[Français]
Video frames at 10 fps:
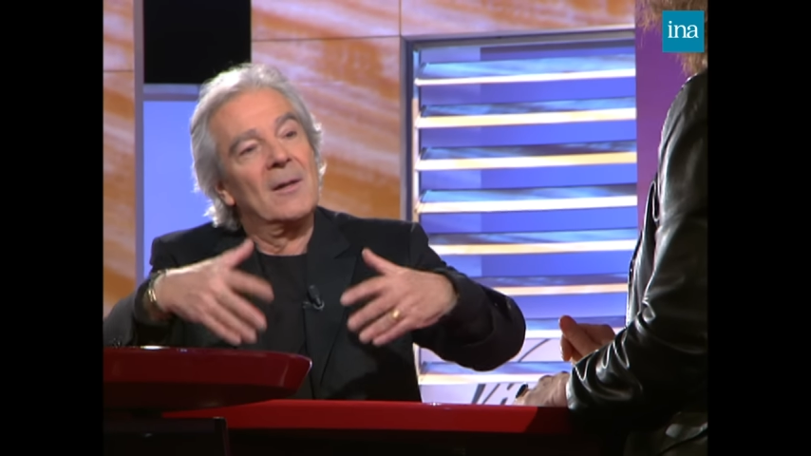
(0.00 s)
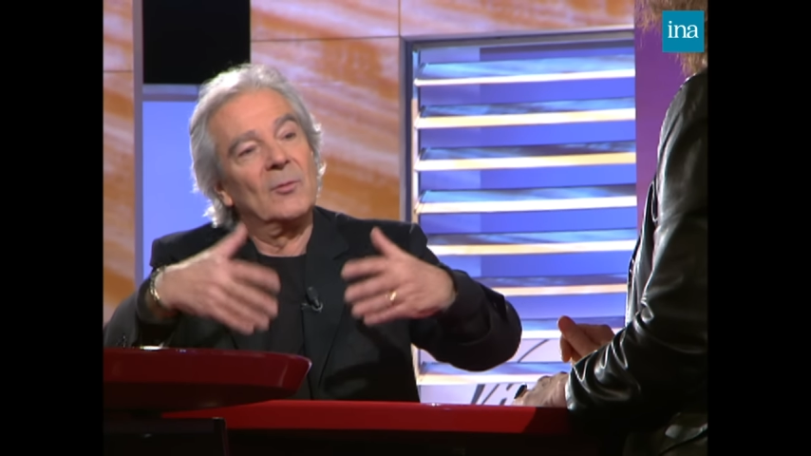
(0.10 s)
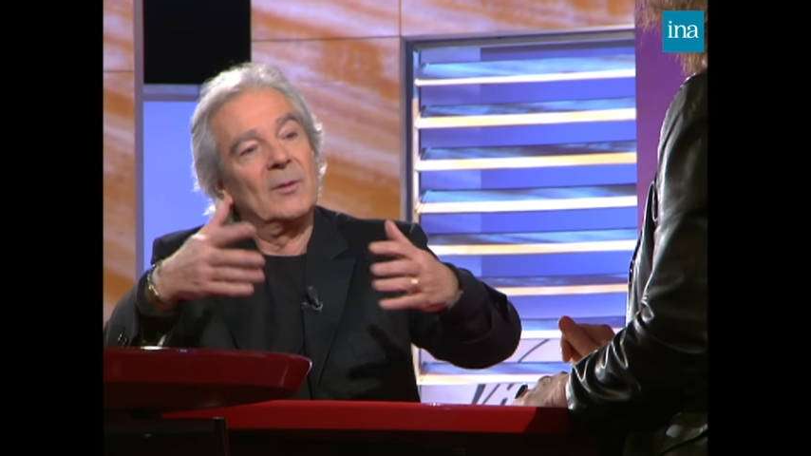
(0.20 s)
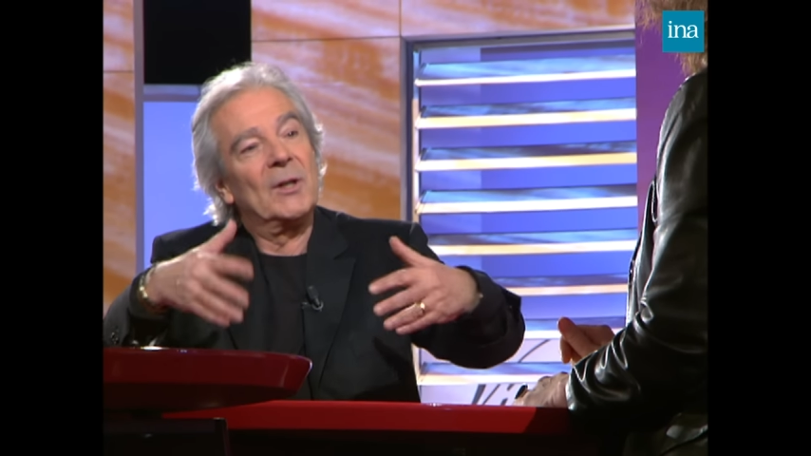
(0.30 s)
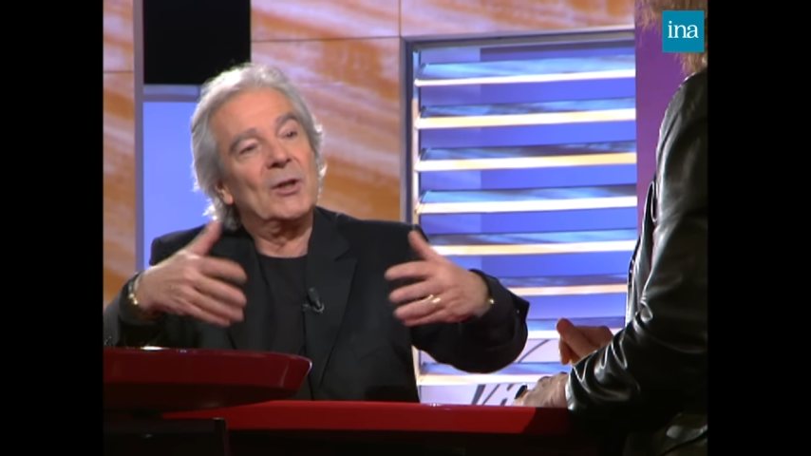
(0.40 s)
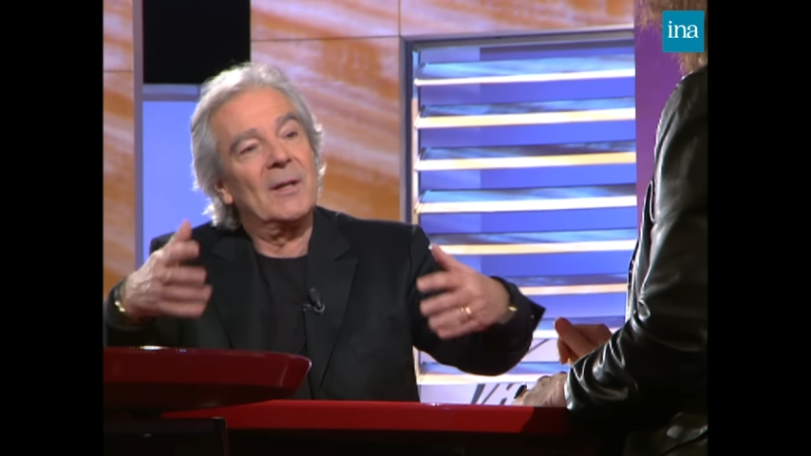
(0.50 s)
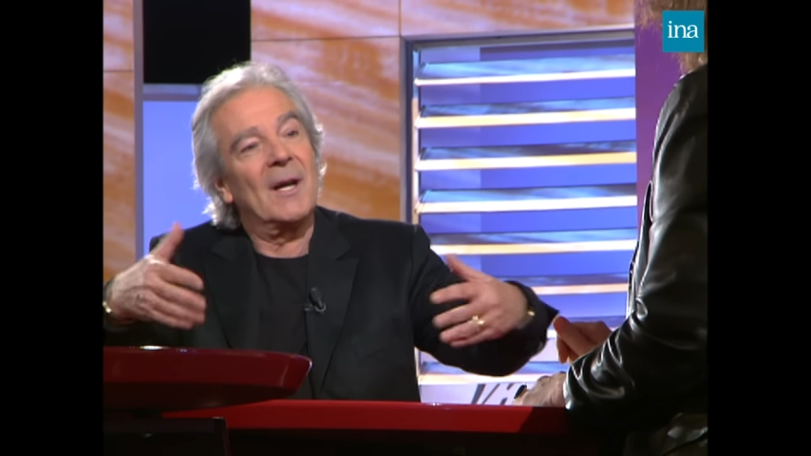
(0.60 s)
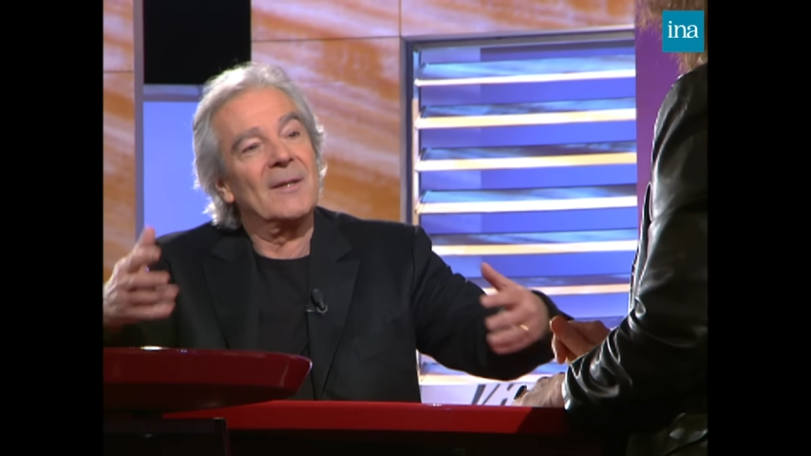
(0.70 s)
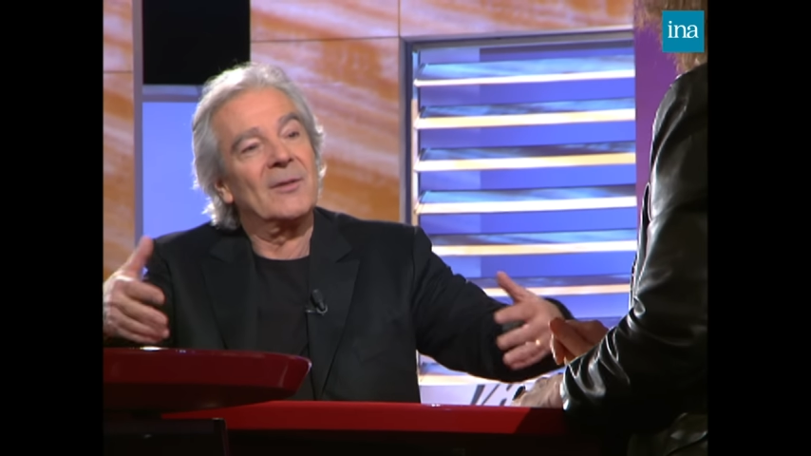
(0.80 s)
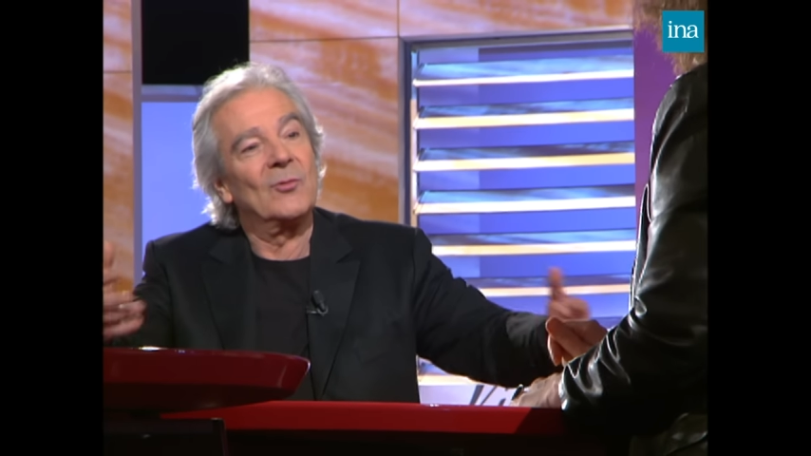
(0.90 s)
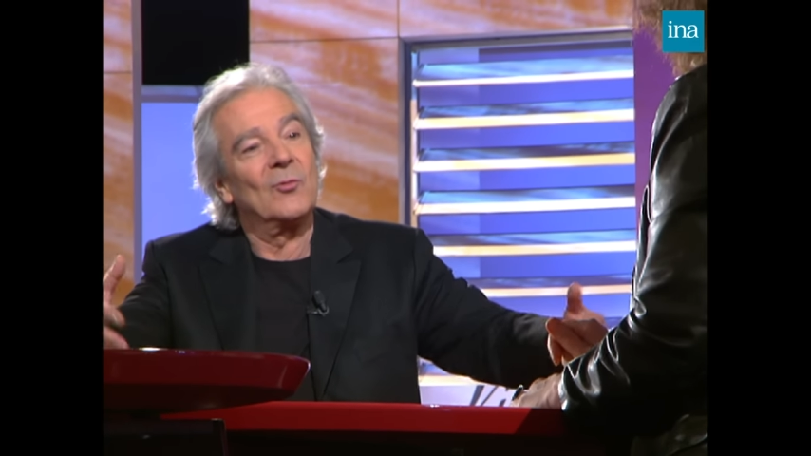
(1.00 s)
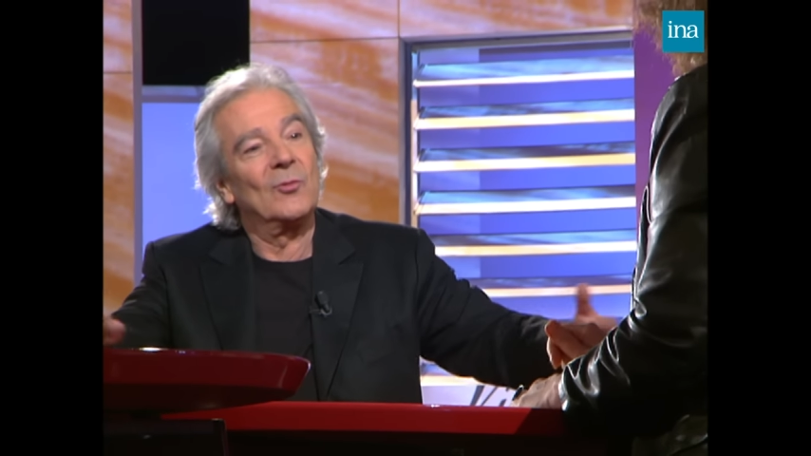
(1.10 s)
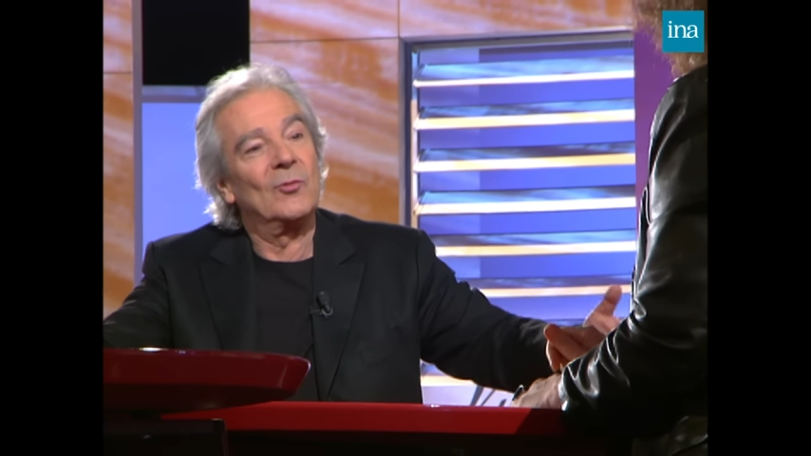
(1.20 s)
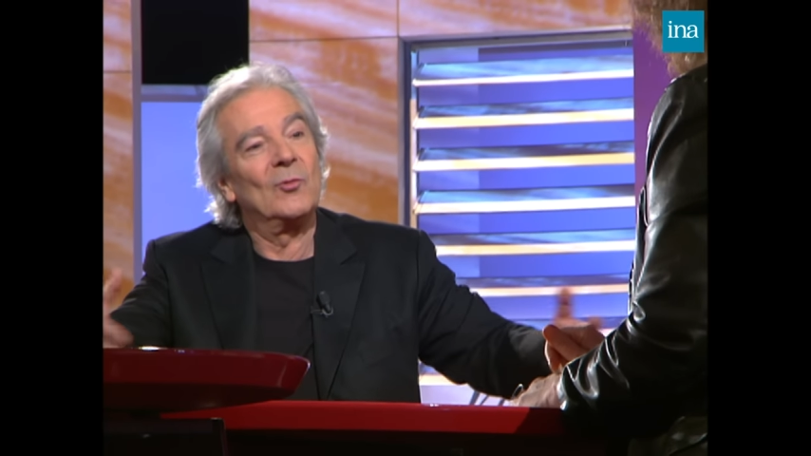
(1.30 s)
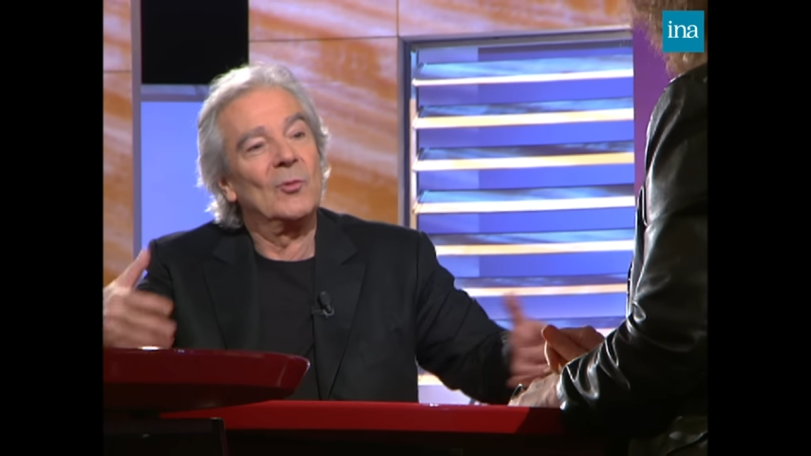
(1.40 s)
toutes les générations
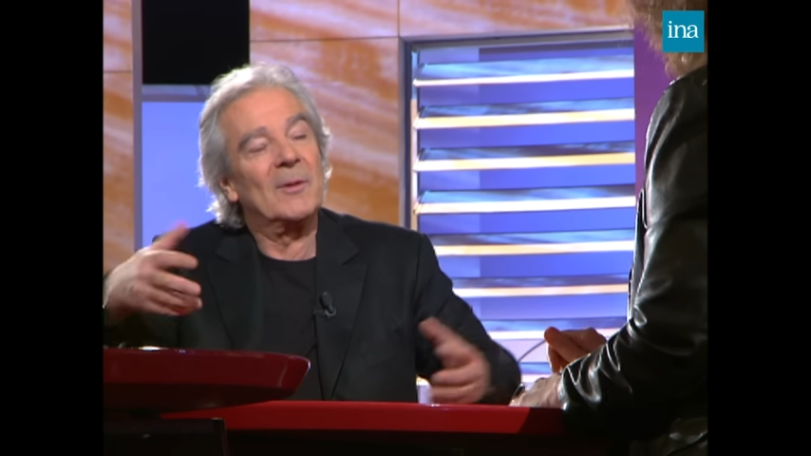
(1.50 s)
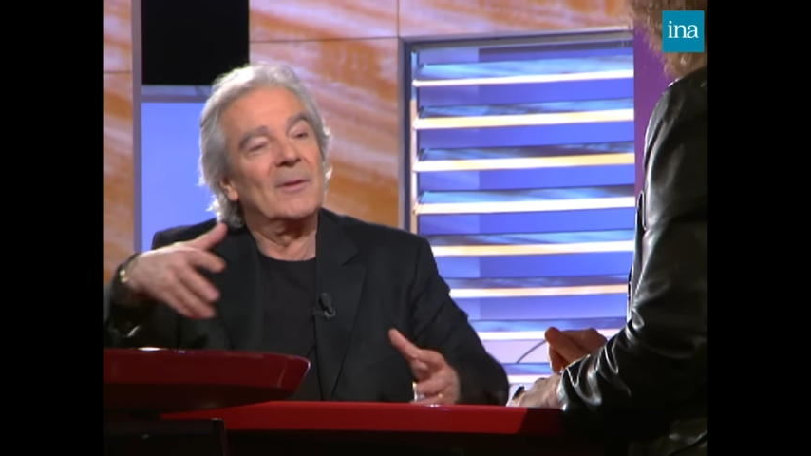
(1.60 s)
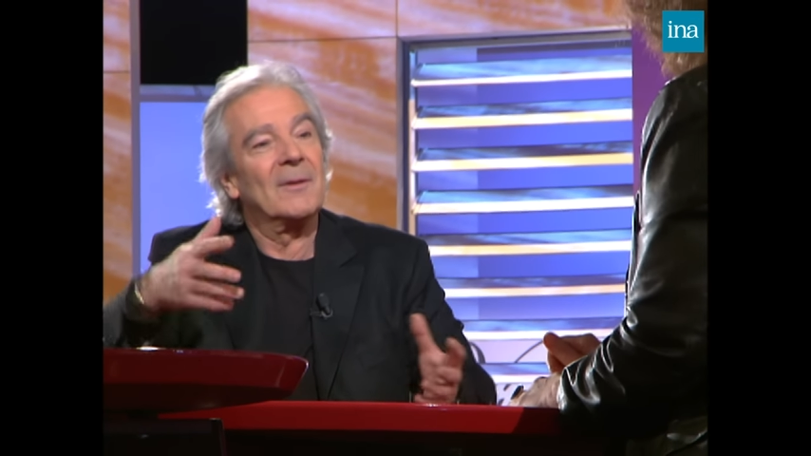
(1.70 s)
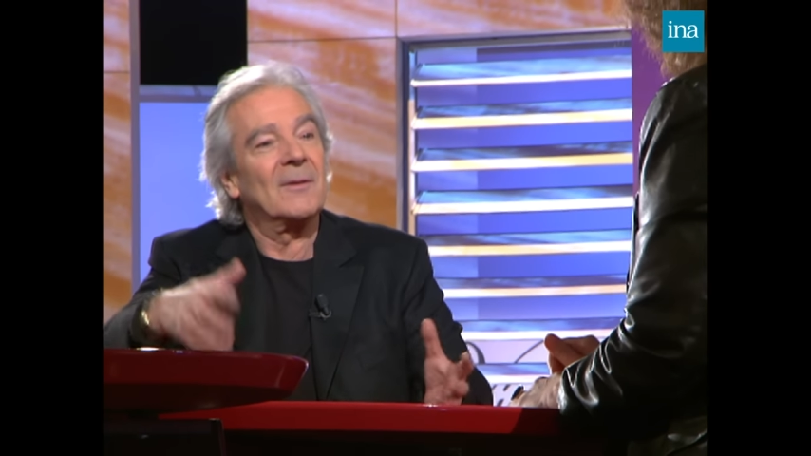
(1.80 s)
autour, euh,